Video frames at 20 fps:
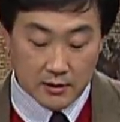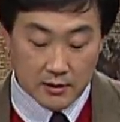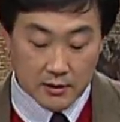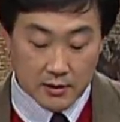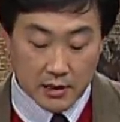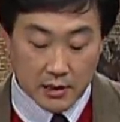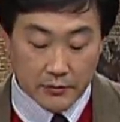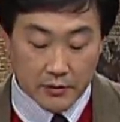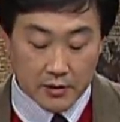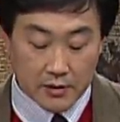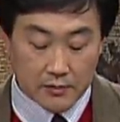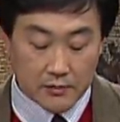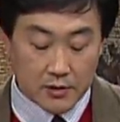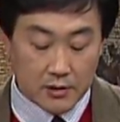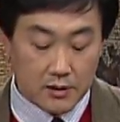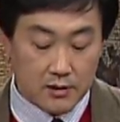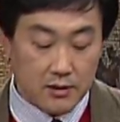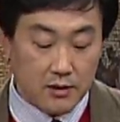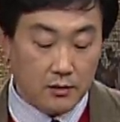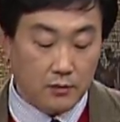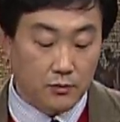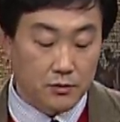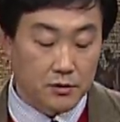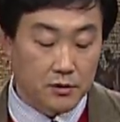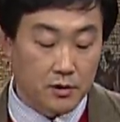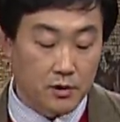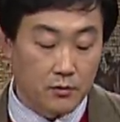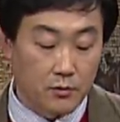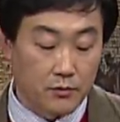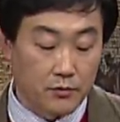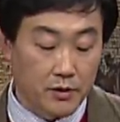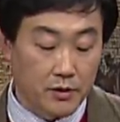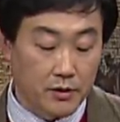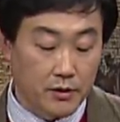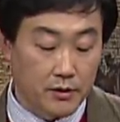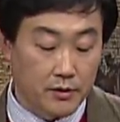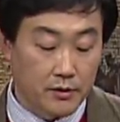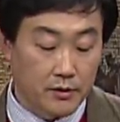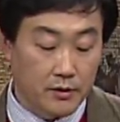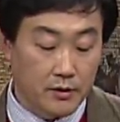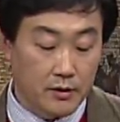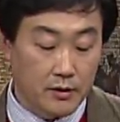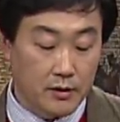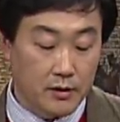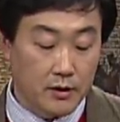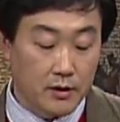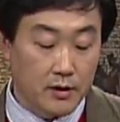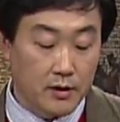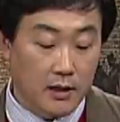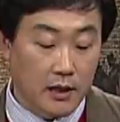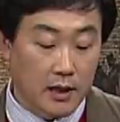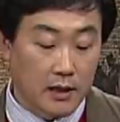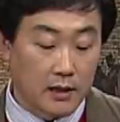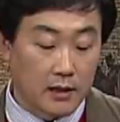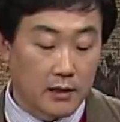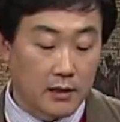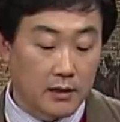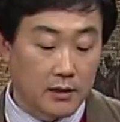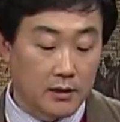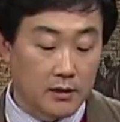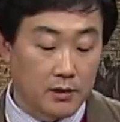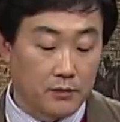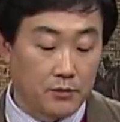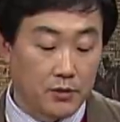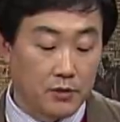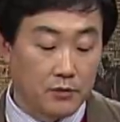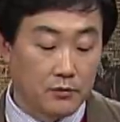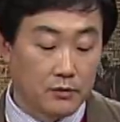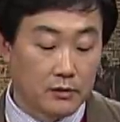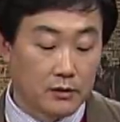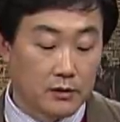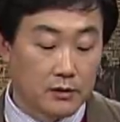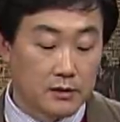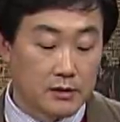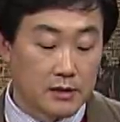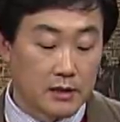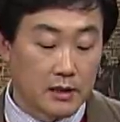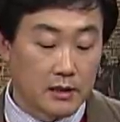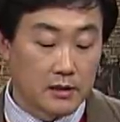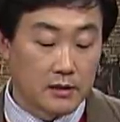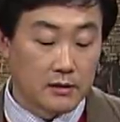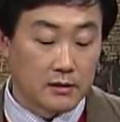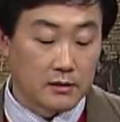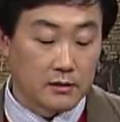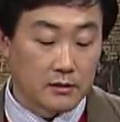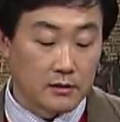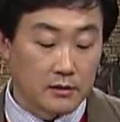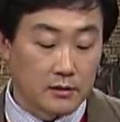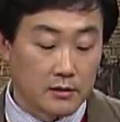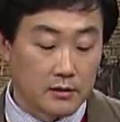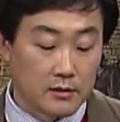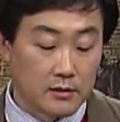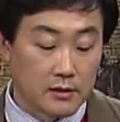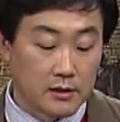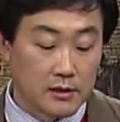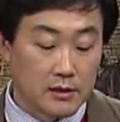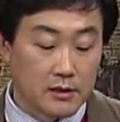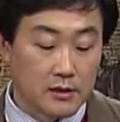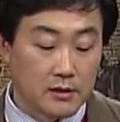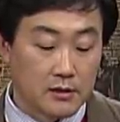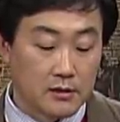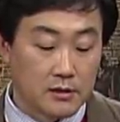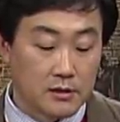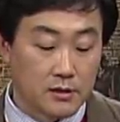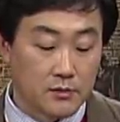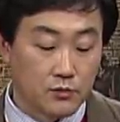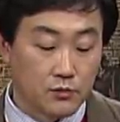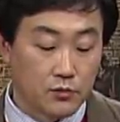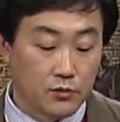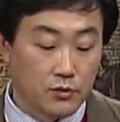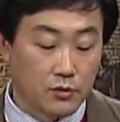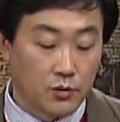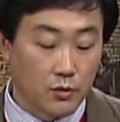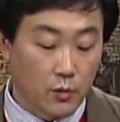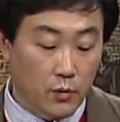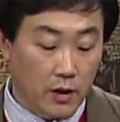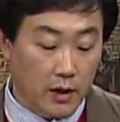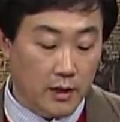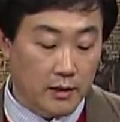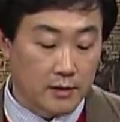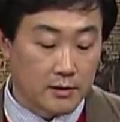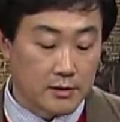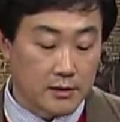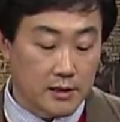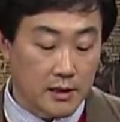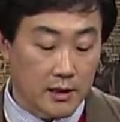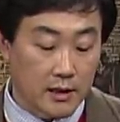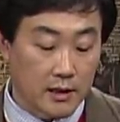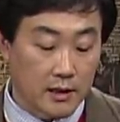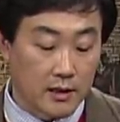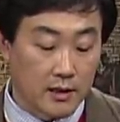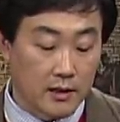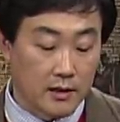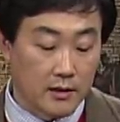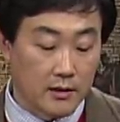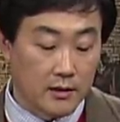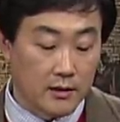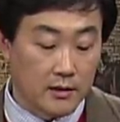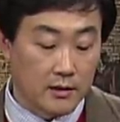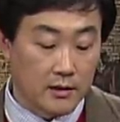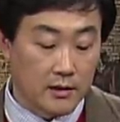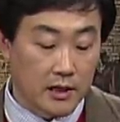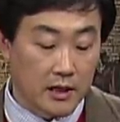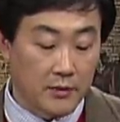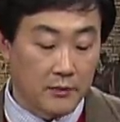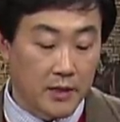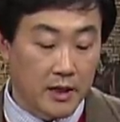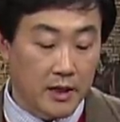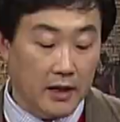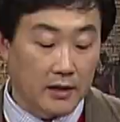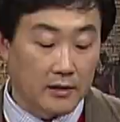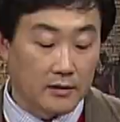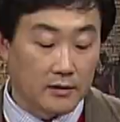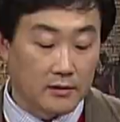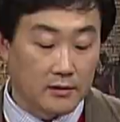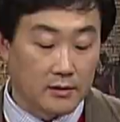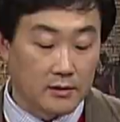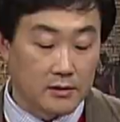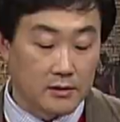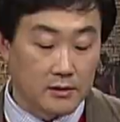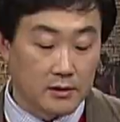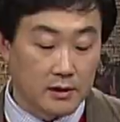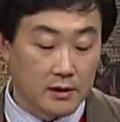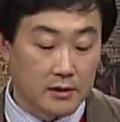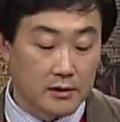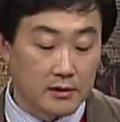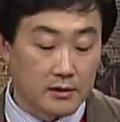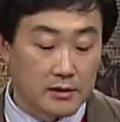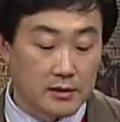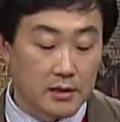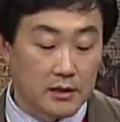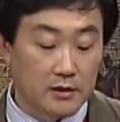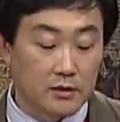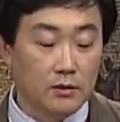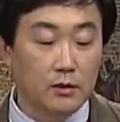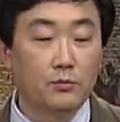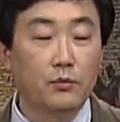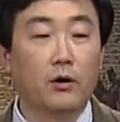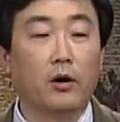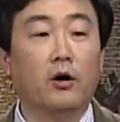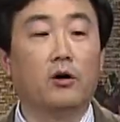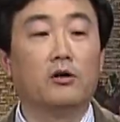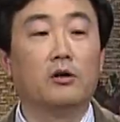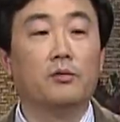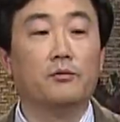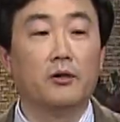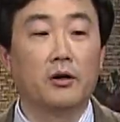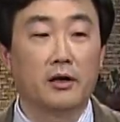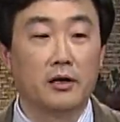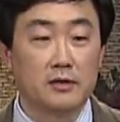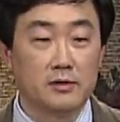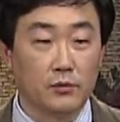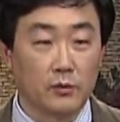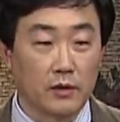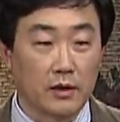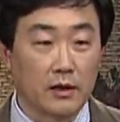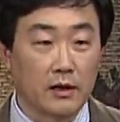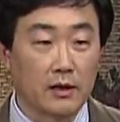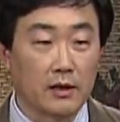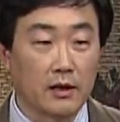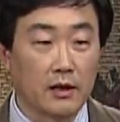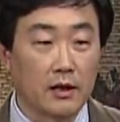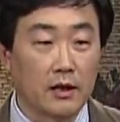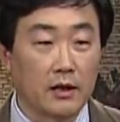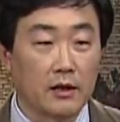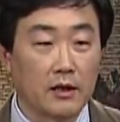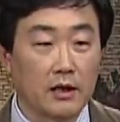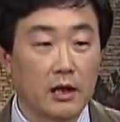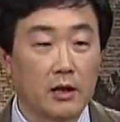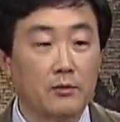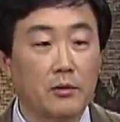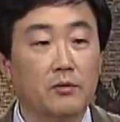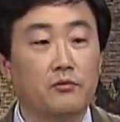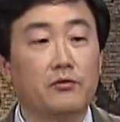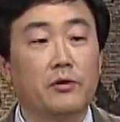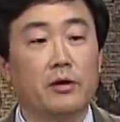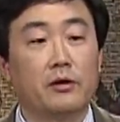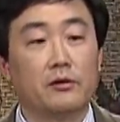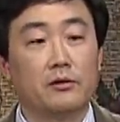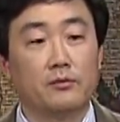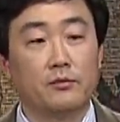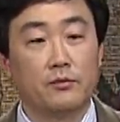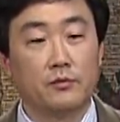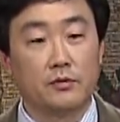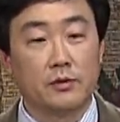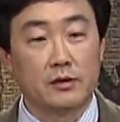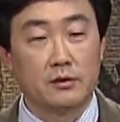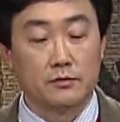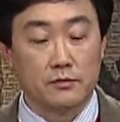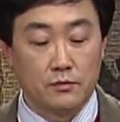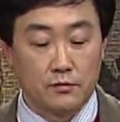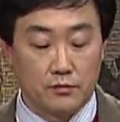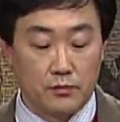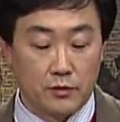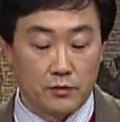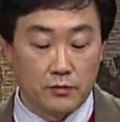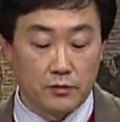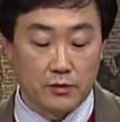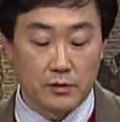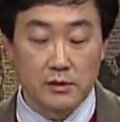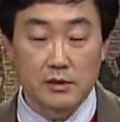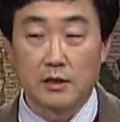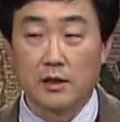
잠언 17장 5절에 보면 가난한 이를 비웃는 자는 그를 지으신 분을 욕하는 자 남의 애들을 즐기는 자는 벌을 면하지 못한다. 남의 불행을 비웃는